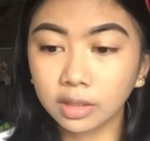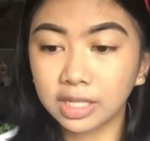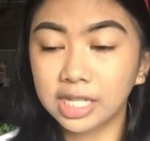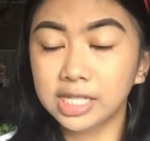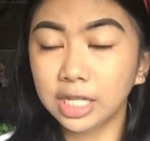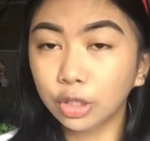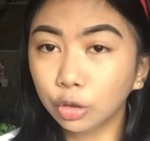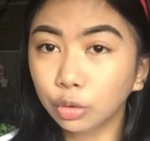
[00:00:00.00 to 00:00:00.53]

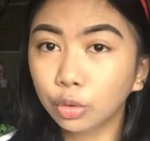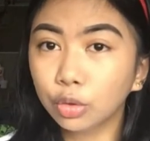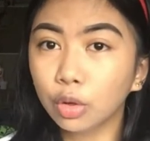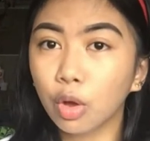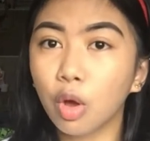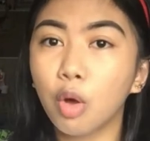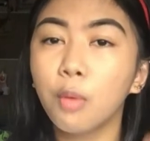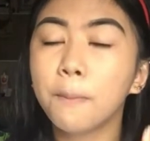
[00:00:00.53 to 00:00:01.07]
is
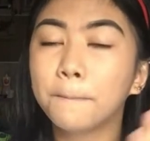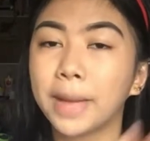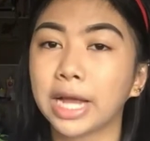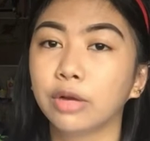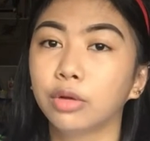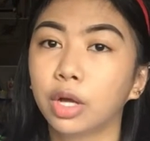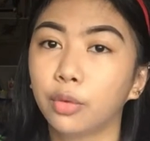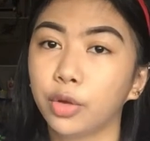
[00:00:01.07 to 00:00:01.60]
ituturo ko kung
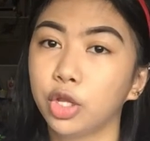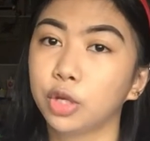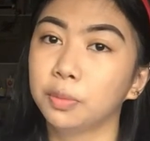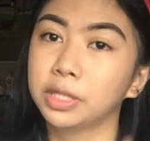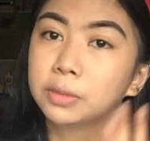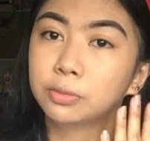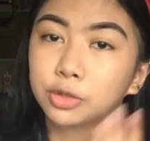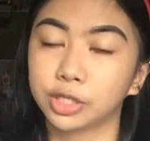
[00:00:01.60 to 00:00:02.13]
paano gawin yung
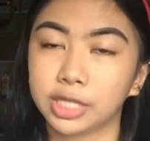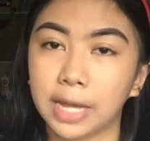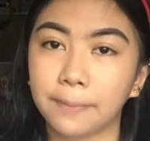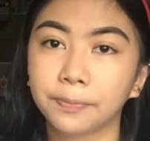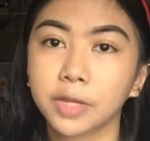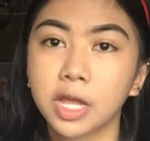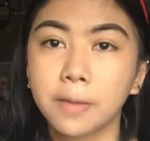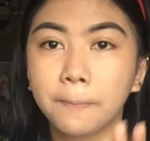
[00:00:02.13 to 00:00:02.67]
mismong
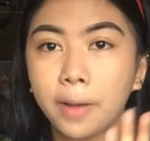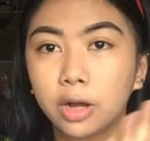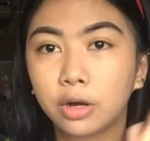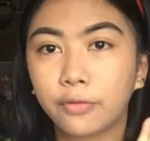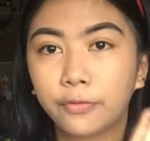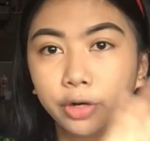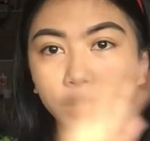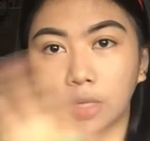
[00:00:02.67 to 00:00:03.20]
step. Pero
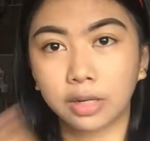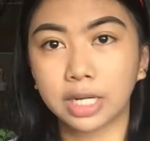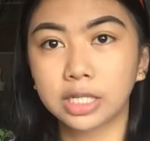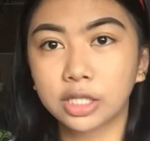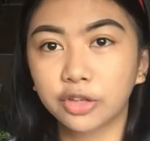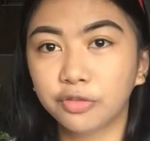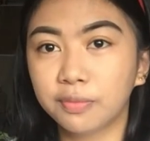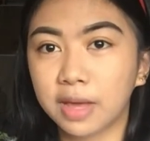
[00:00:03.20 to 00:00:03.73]
for the
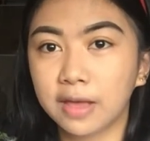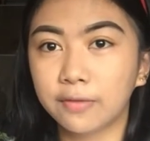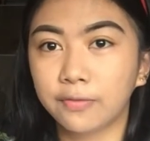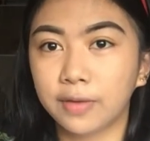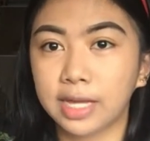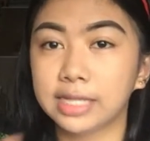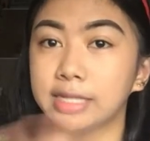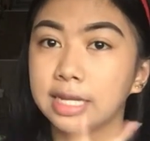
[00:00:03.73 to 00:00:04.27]
rest of my
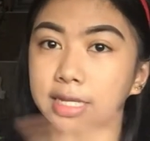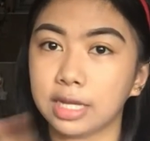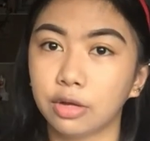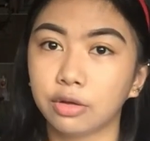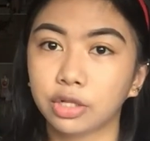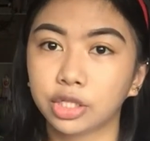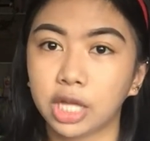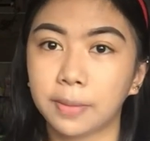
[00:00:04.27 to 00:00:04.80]
face, hindi
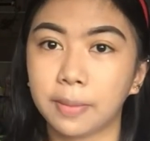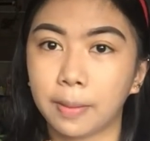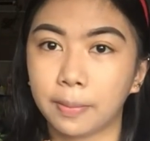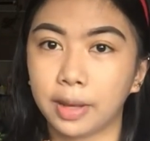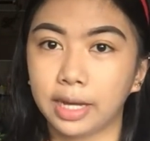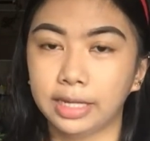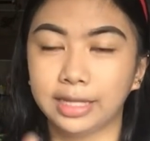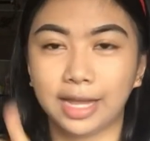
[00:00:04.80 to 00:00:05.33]
ko na siya
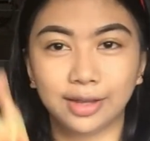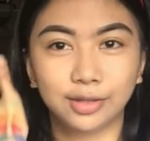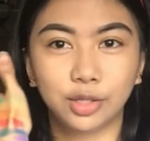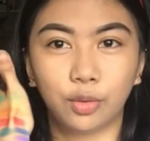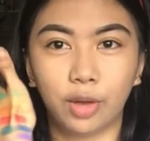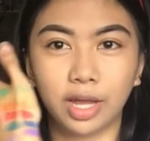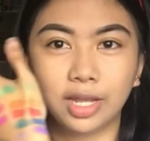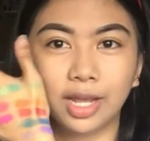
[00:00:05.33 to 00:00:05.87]
ipapakita.
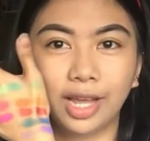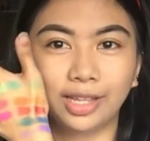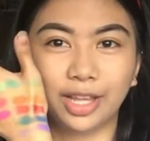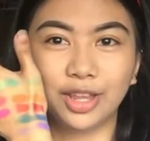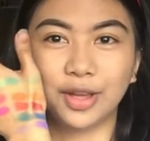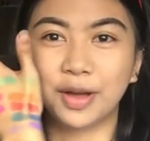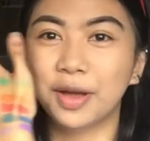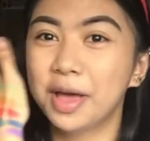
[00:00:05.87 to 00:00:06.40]
So, ayun, nakita
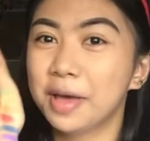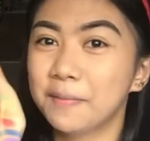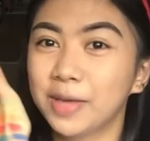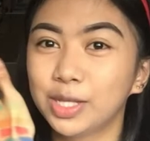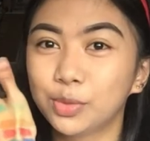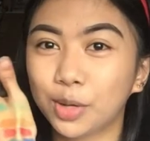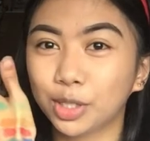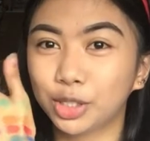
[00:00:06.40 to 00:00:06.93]
nyo. May
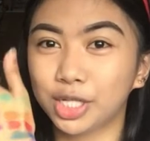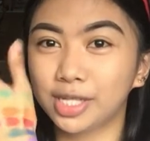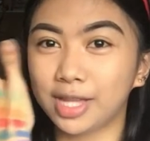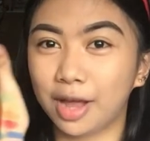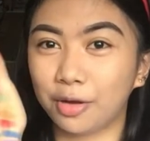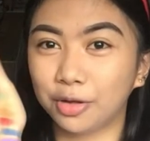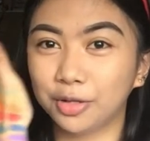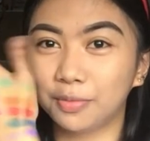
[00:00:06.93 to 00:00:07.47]
swatches
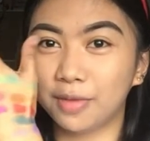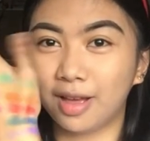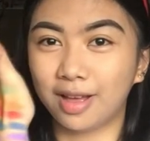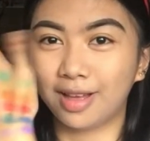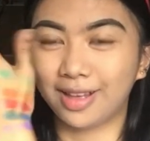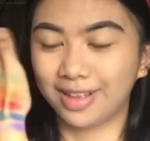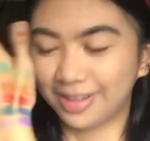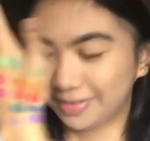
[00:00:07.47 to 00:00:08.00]
na ako ng mga
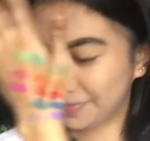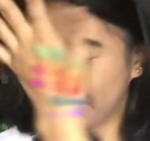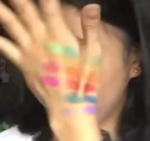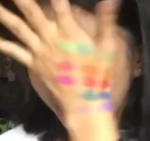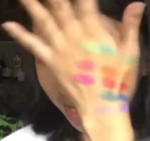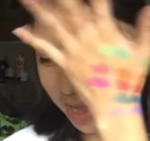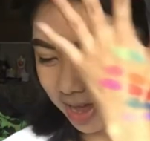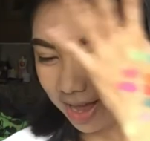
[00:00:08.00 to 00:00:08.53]

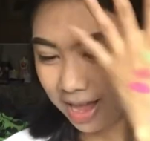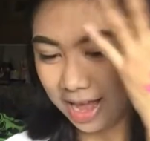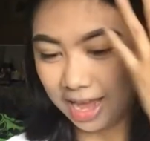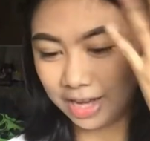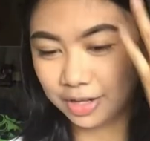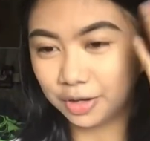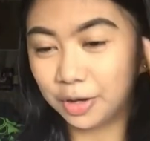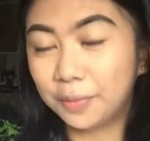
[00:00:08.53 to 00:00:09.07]

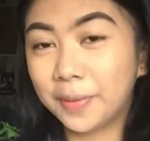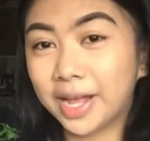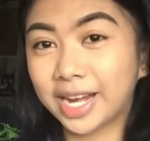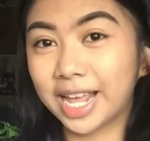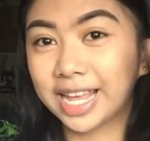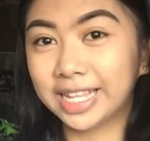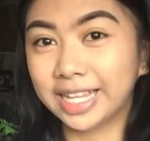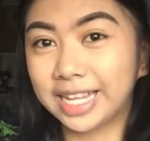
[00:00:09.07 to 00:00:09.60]
ano, para
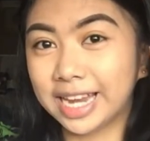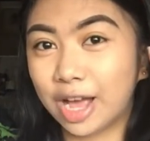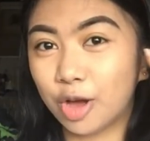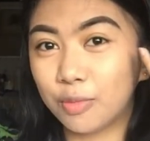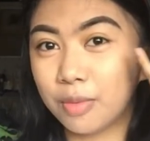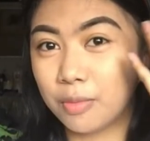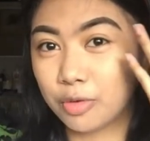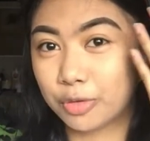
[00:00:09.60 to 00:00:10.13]
hindi na ako
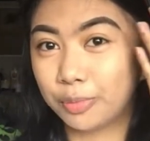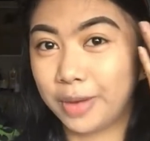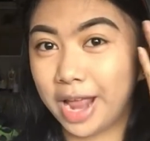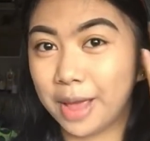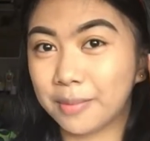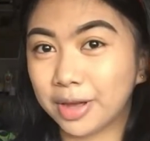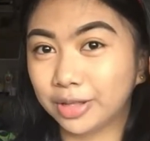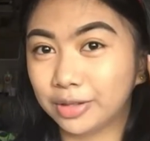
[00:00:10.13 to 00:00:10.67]

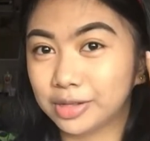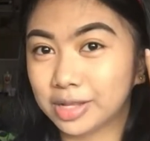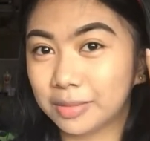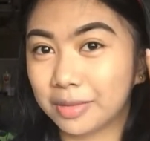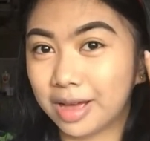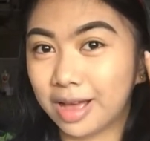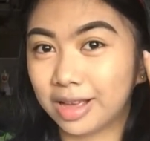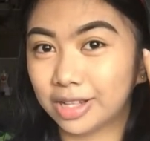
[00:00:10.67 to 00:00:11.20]
mamroblema dun sa
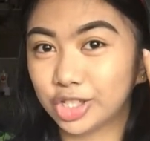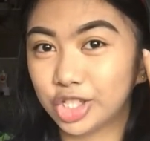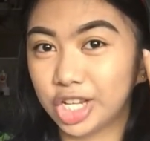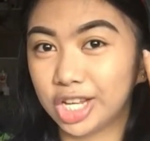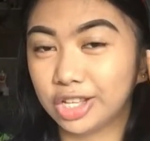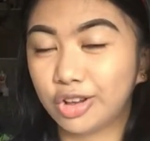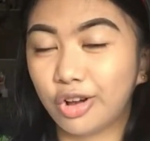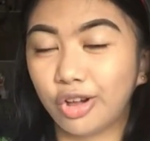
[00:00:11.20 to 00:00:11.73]
mga
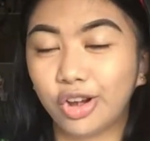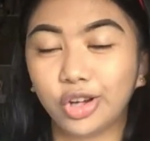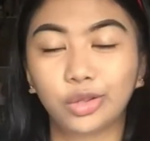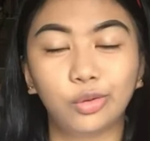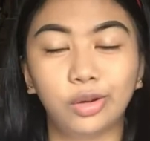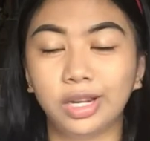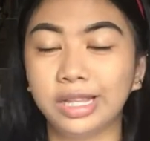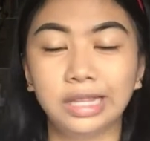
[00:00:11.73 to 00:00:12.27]
shade color.
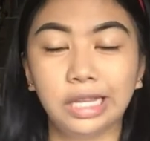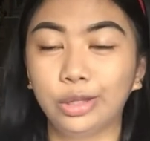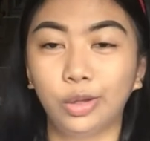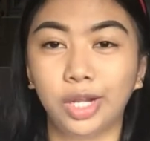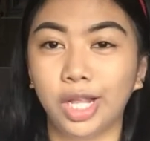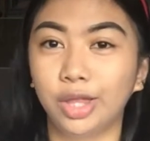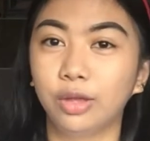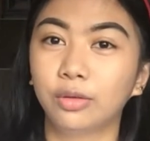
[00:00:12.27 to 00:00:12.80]
Tul hindi
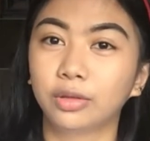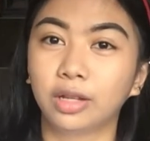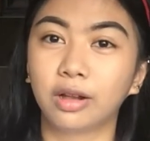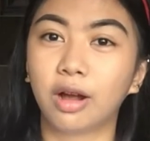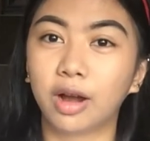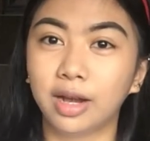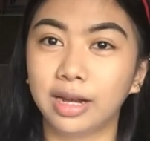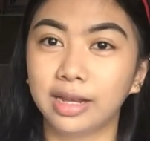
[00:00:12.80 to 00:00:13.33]
tulad nung
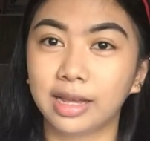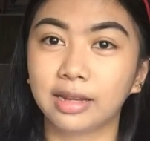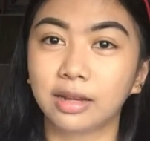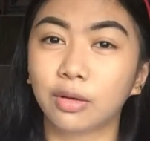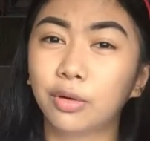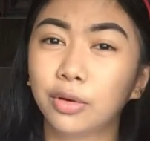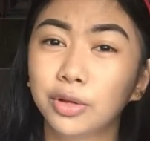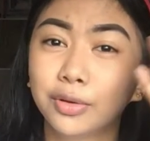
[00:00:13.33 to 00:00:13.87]
nag-harlequin
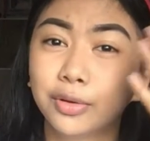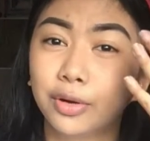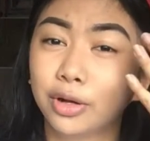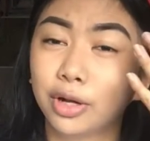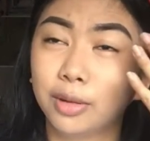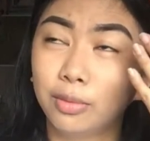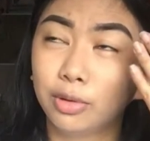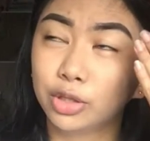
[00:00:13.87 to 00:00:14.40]
ako, yung
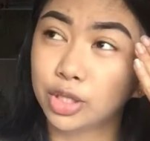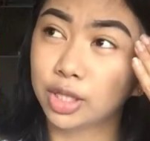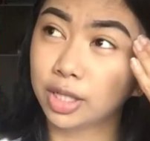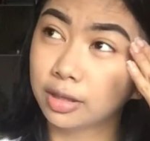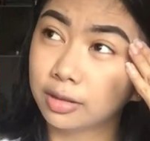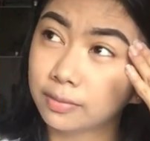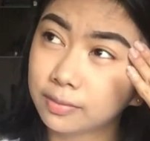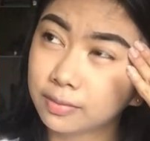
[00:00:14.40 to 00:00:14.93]
color blush.
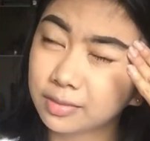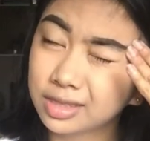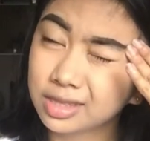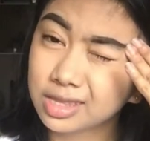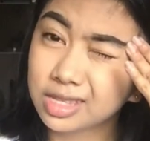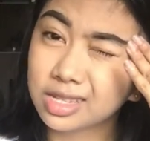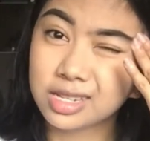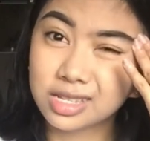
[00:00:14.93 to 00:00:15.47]

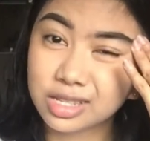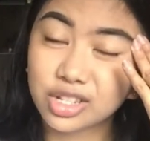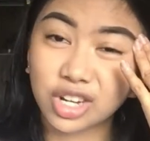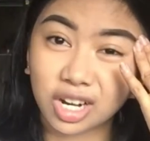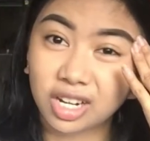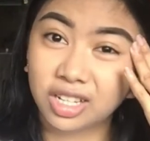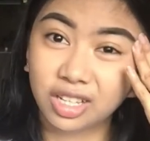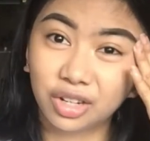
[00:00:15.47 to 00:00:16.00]
blue,
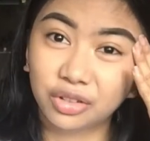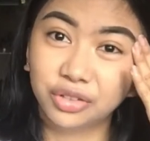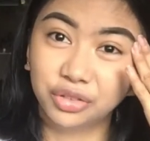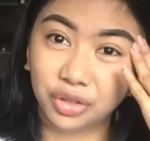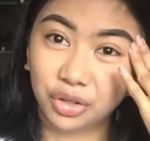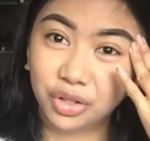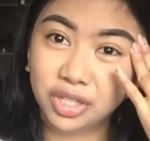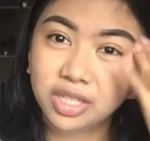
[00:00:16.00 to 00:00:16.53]
struggle ako
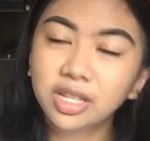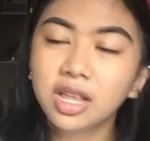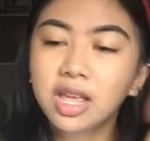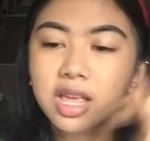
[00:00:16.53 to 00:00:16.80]
dun.